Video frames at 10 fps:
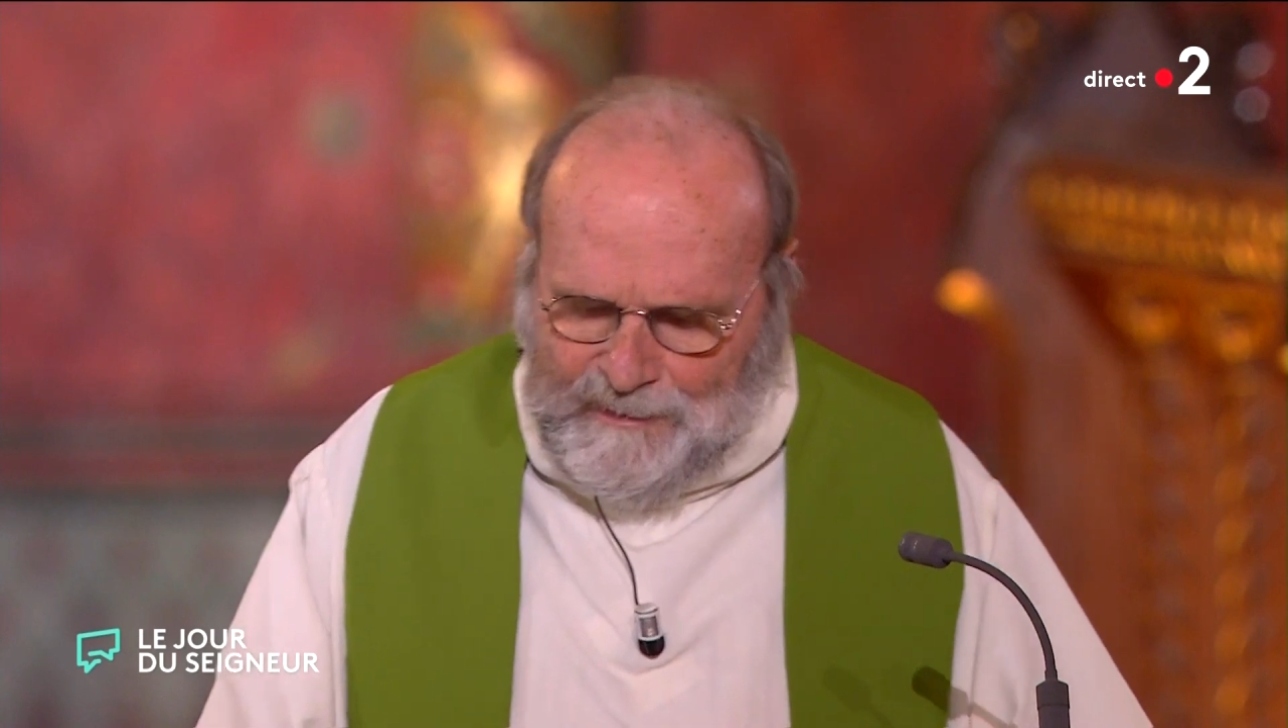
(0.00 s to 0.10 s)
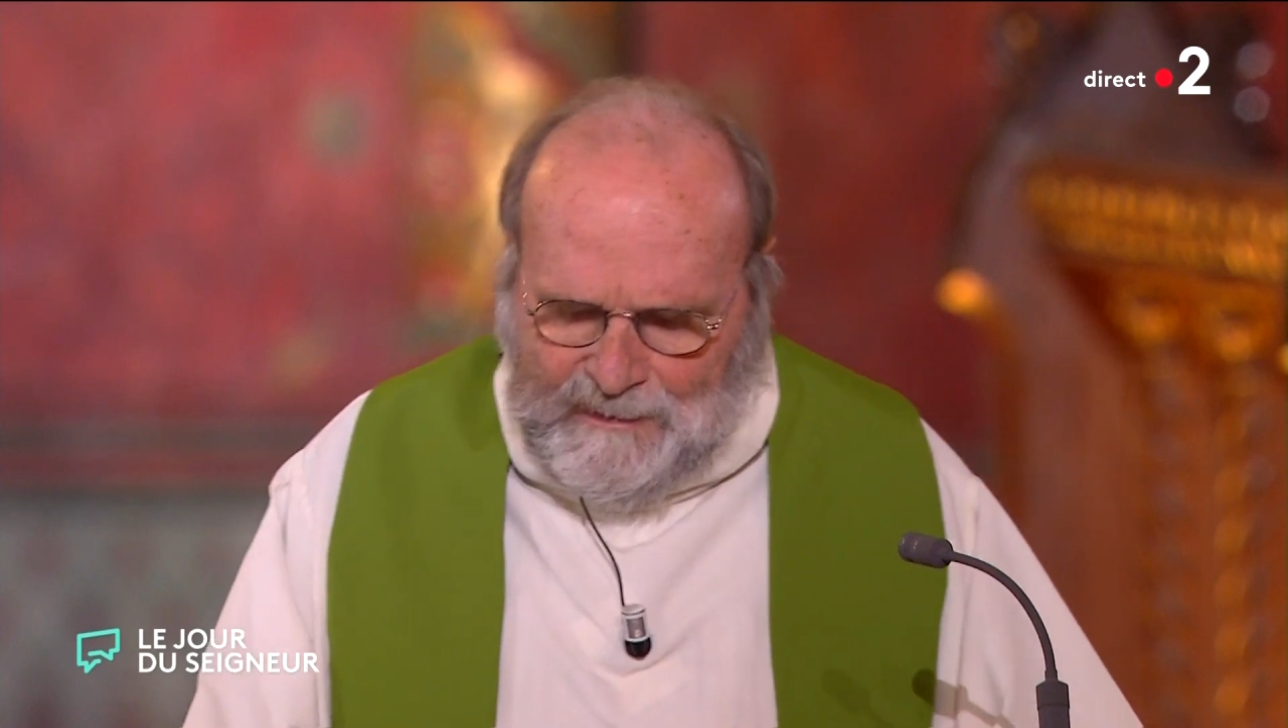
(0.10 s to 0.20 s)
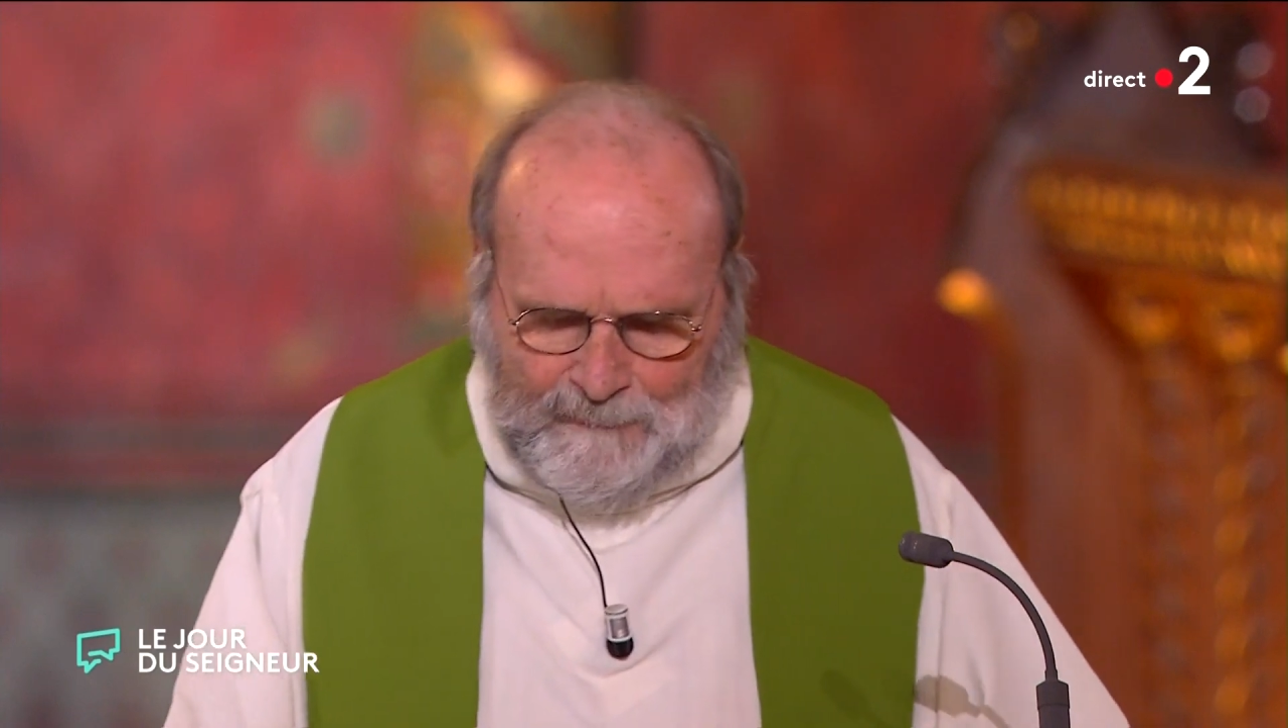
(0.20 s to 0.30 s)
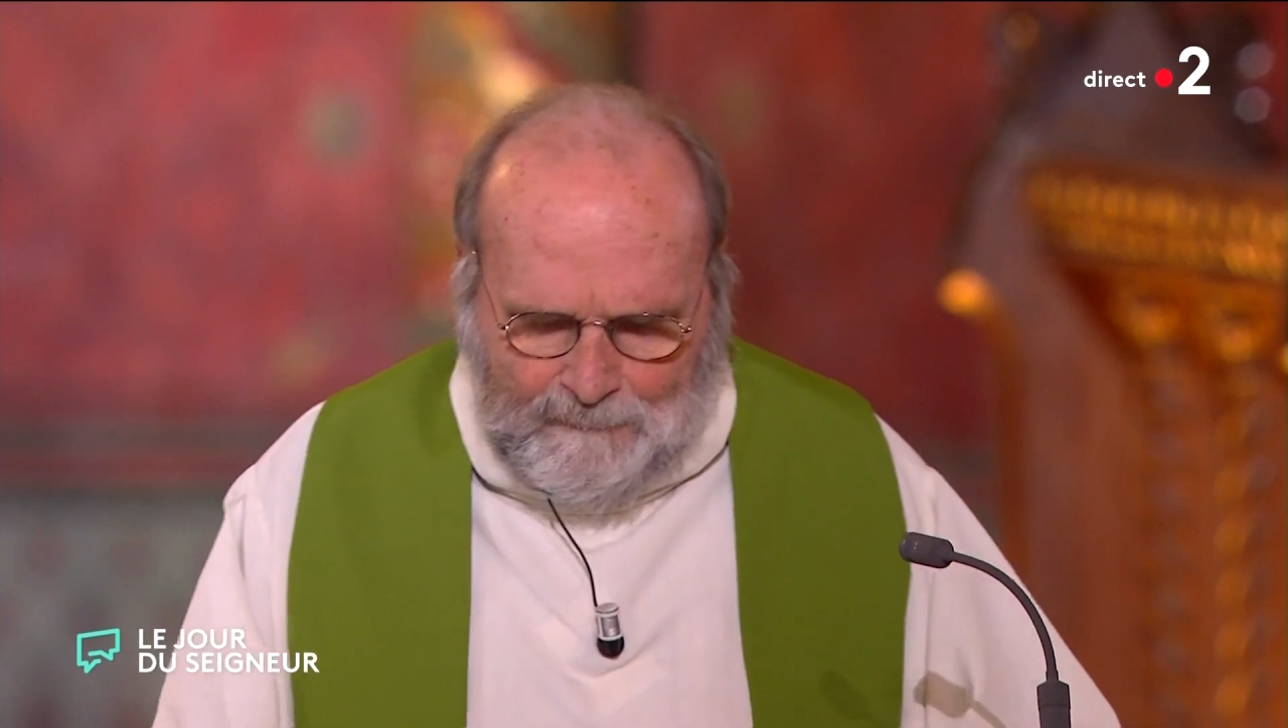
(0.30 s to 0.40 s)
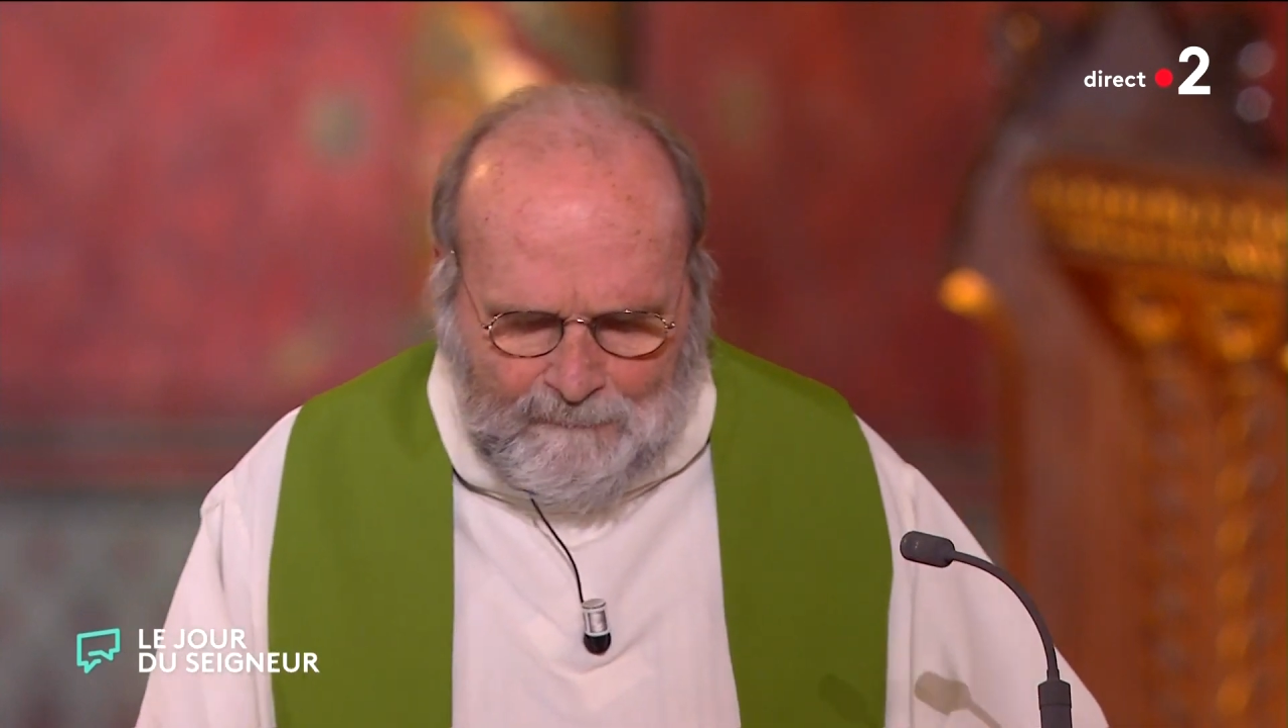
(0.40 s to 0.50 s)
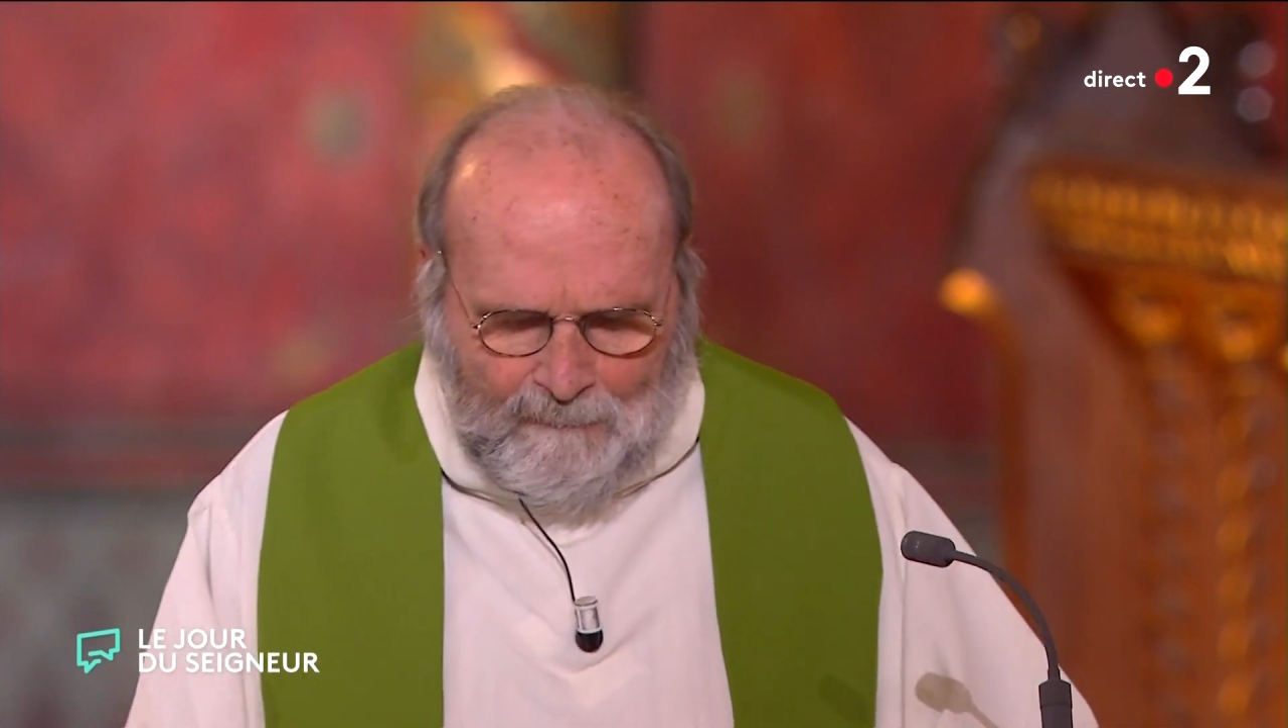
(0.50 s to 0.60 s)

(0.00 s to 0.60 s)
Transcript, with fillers: vie.